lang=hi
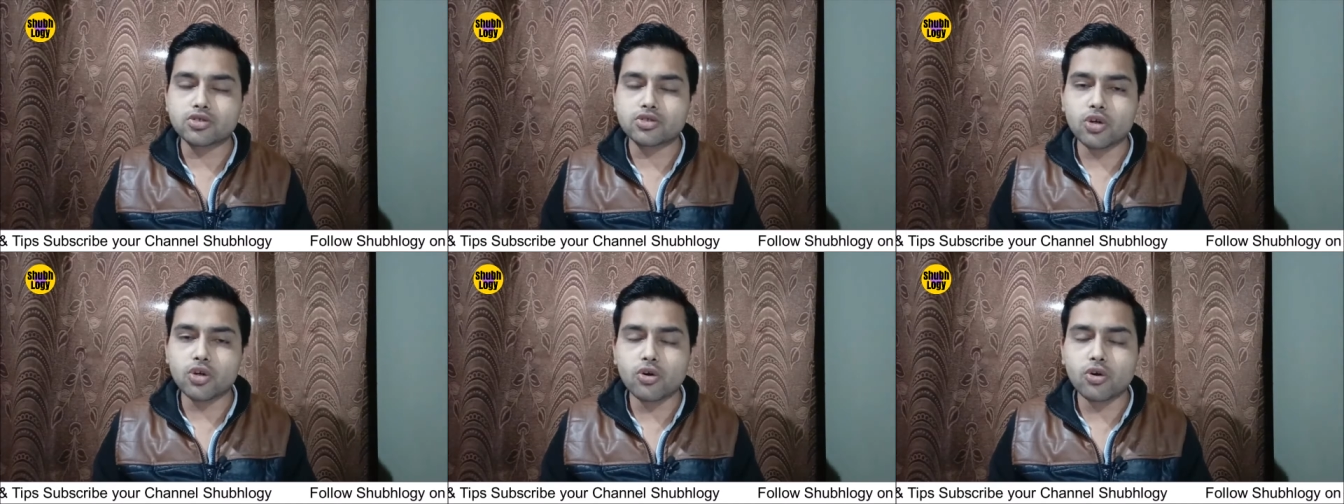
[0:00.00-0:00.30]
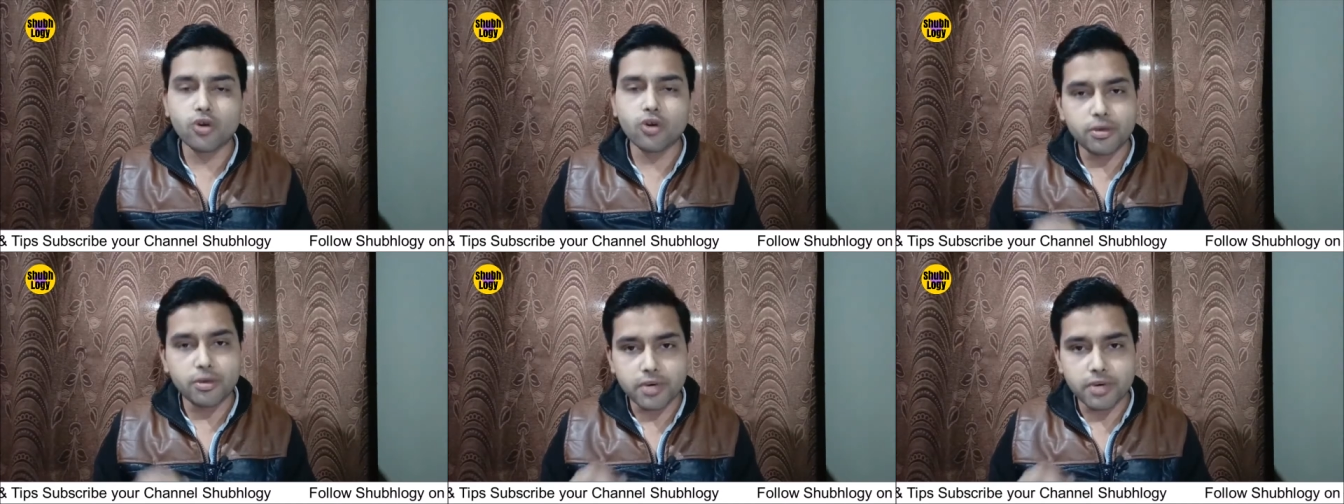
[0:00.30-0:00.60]
जो
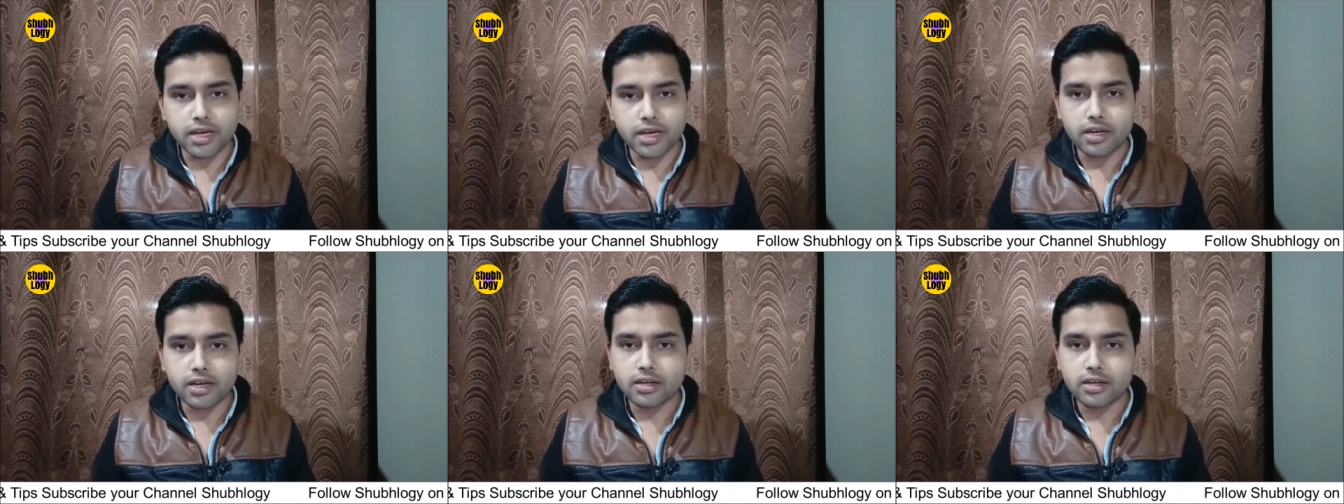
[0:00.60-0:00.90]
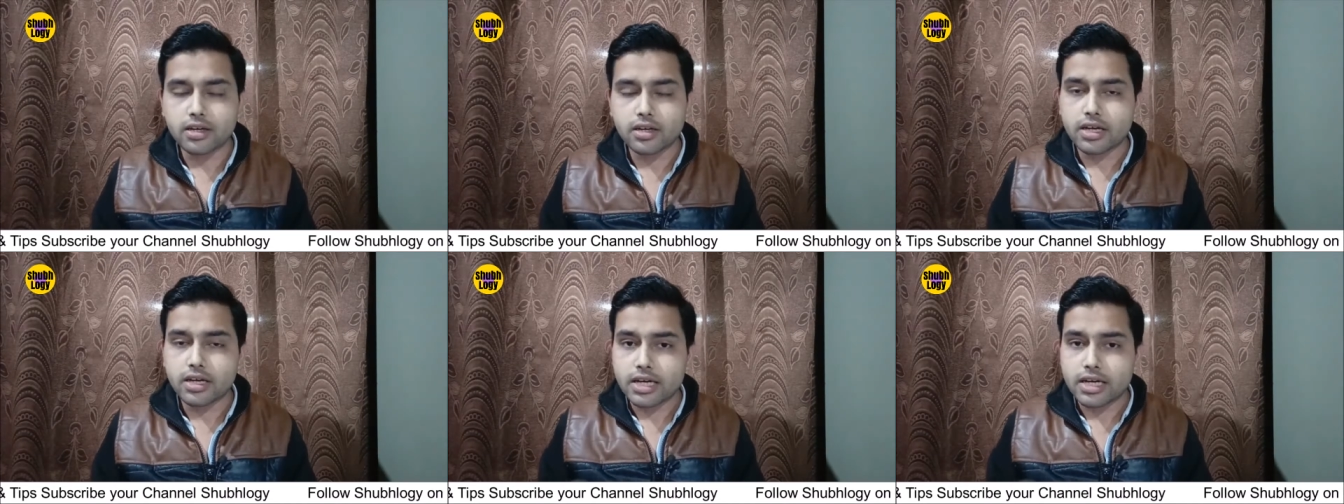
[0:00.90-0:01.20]
कोई भी
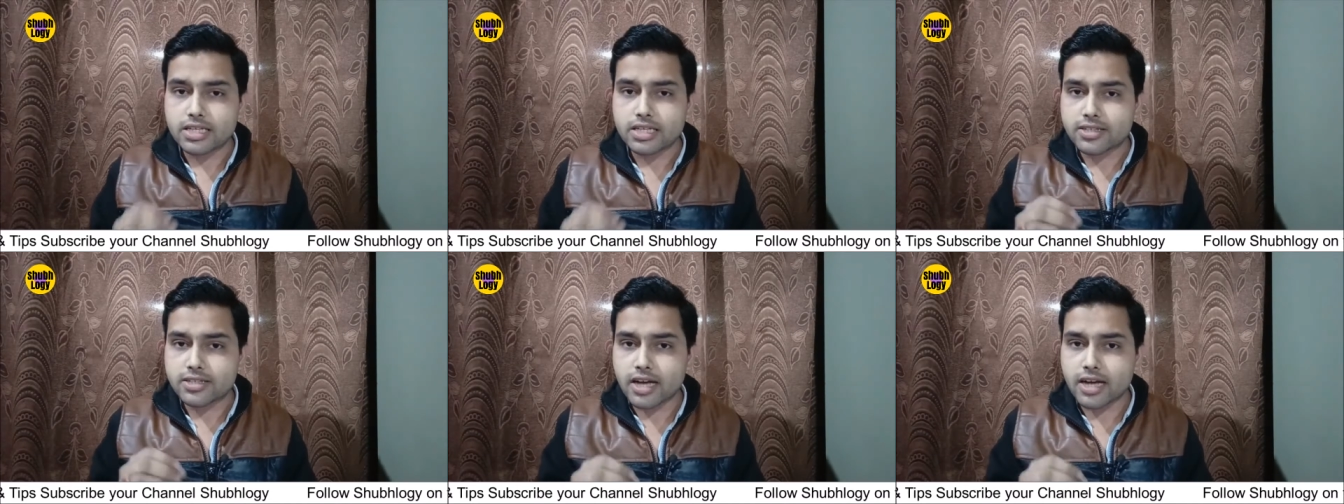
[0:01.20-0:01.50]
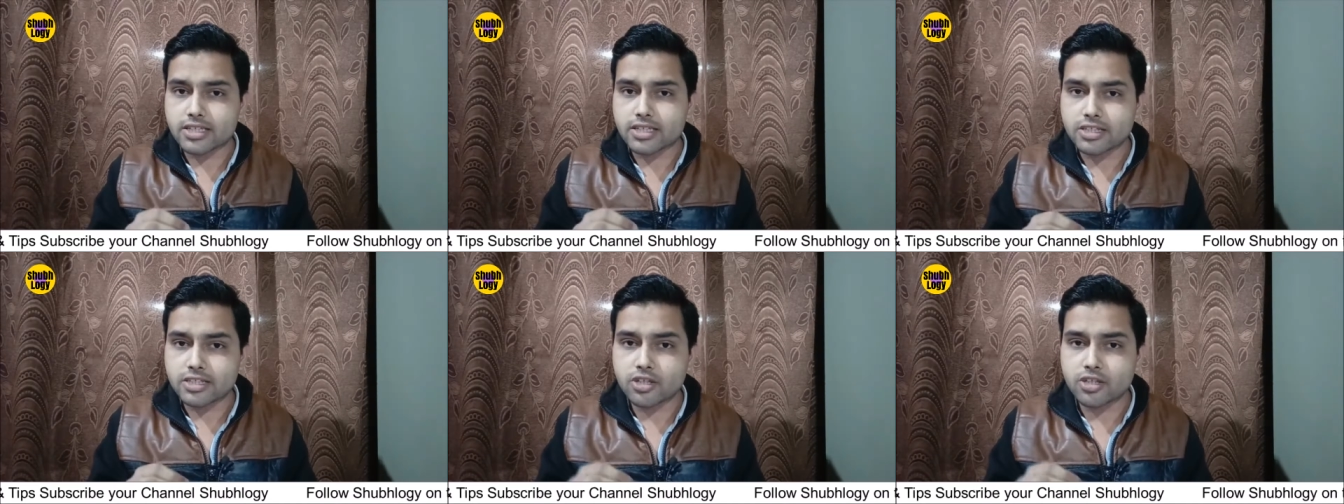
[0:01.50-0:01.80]
इस
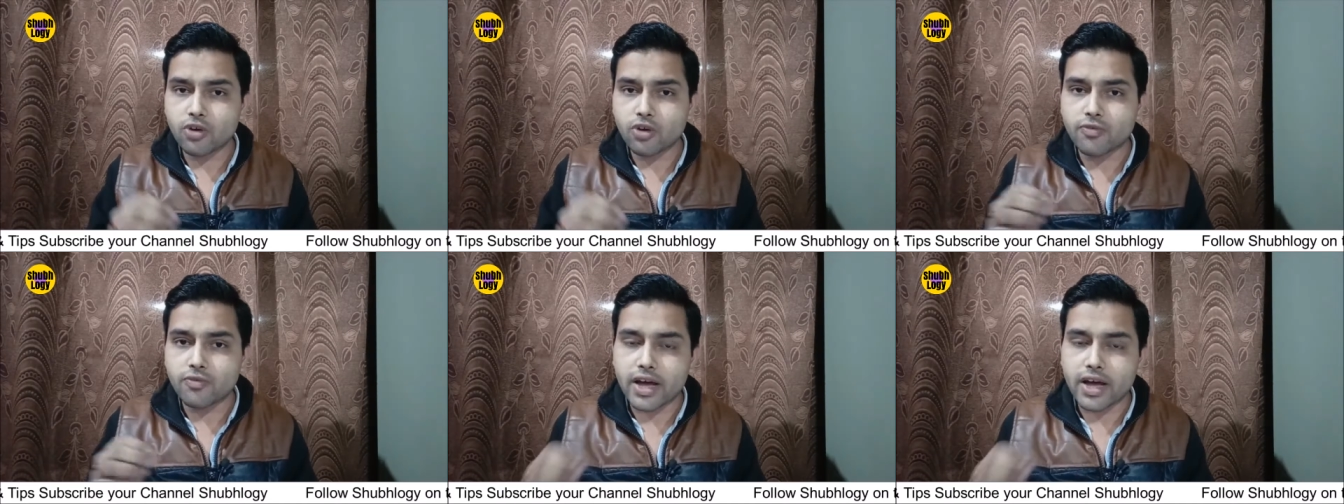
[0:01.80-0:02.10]
ट्रांजेक्शन को